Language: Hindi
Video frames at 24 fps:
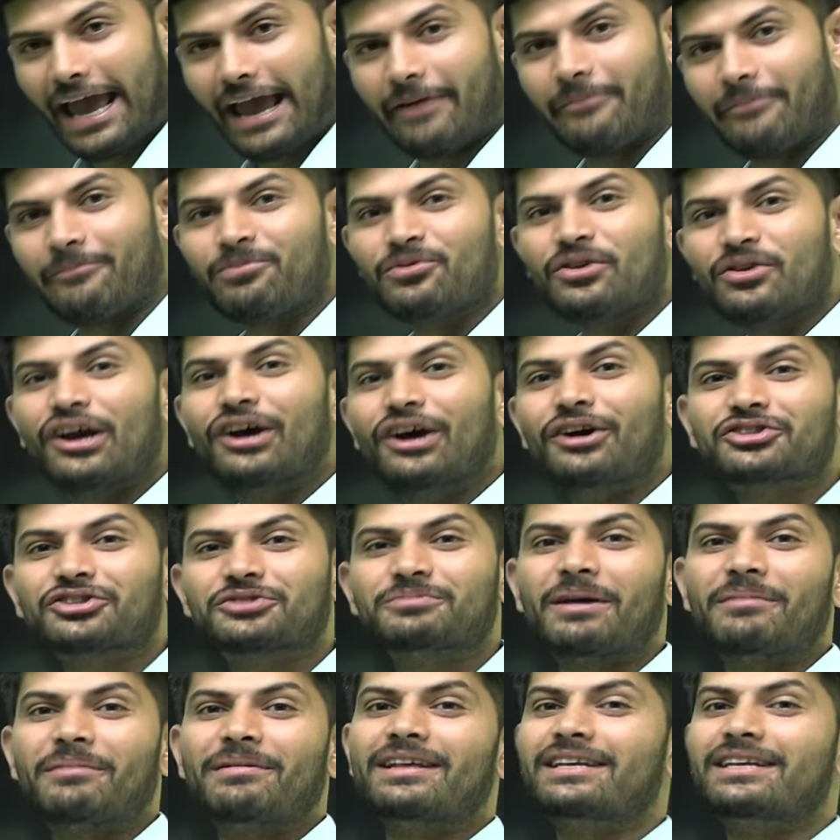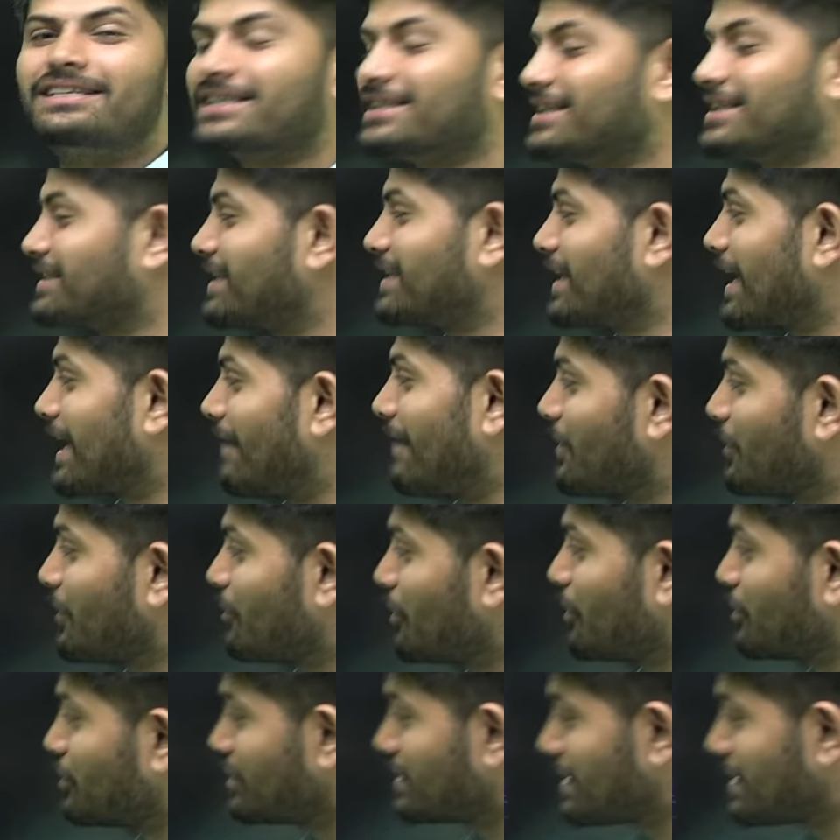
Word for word: है उसमें भी नीचे जैसे अगर आप देखोगे तो